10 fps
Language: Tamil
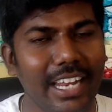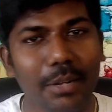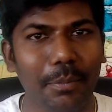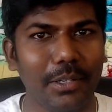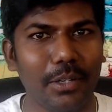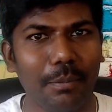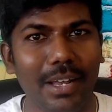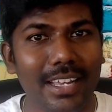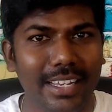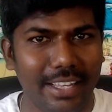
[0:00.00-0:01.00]
என்ன பண்ணணும்
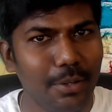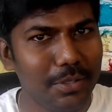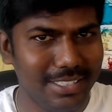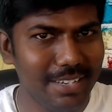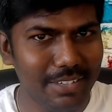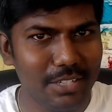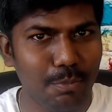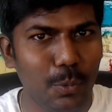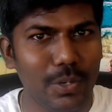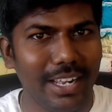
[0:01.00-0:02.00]
ஏதோ ஒரு சில்வர்
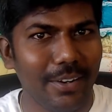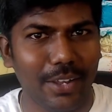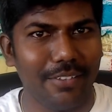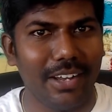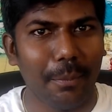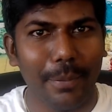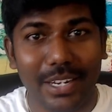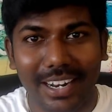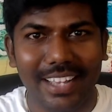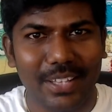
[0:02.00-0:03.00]
ஸ்பூனில் ஓகேவா
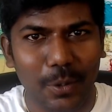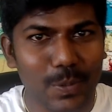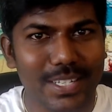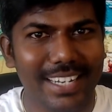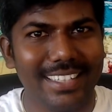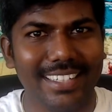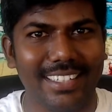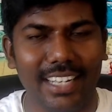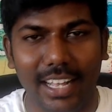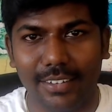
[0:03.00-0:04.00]
பெருங்காயத்தை கொஞ்சம்
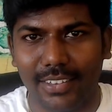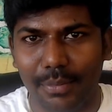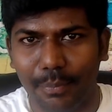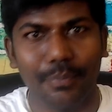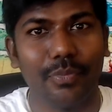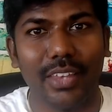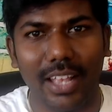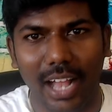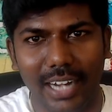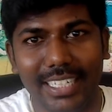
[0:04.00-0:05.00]
எடுத்துக்கிட்டு அதை வந்து
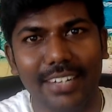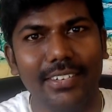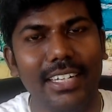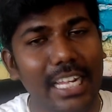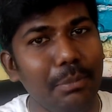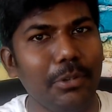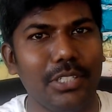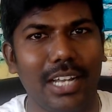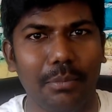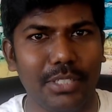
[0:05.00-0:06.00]
அடியில் வந்து நெருப்பை
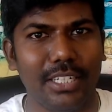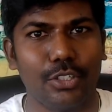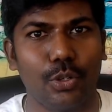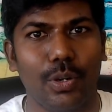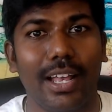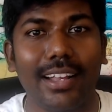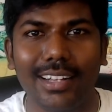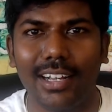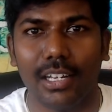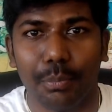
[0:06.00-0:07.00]
வச்சு காமிச்சிங்கன்னு வச்சுக்கோங்க
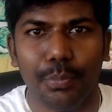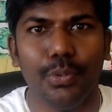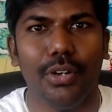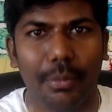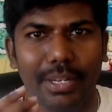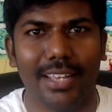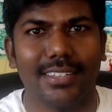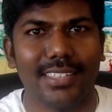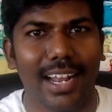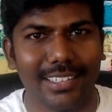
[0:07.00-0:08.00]
கற்பூரம் எப்படி
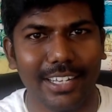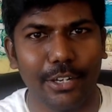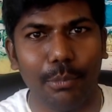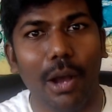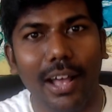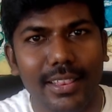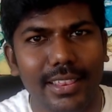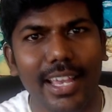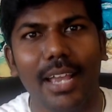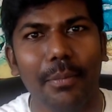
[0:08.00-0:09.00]
எக்ஸாக்டாக எரியுமோ
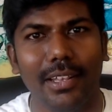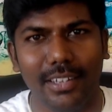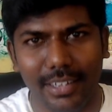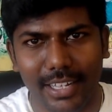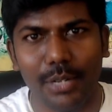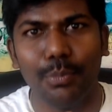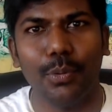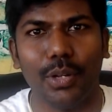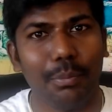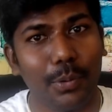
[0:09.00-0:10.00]
அதே மாதிரி
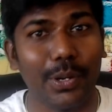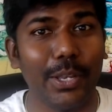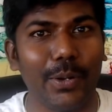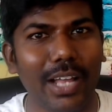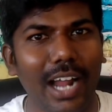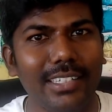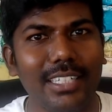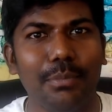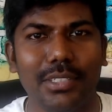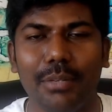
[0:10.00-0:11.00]
நெருப்போட புகையோட
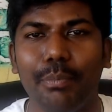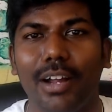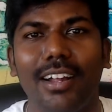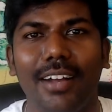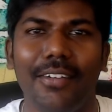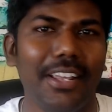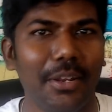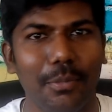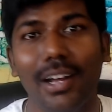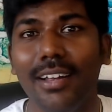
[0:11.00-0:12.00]
ஹண்ட்ரட் பர்சன்ட் பக்காவாக எரியுமா